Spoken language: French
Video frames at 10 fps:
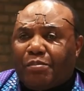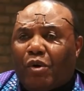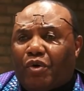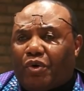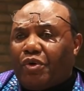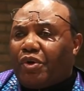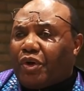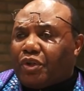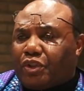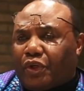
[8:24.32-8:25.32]
mon
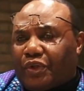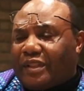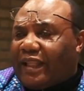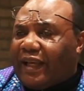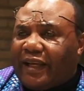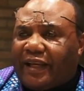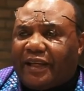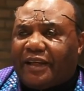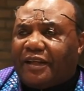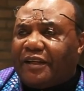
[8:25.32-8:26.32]
cœur se
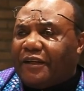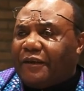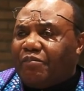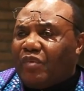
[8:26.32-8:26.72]
tait,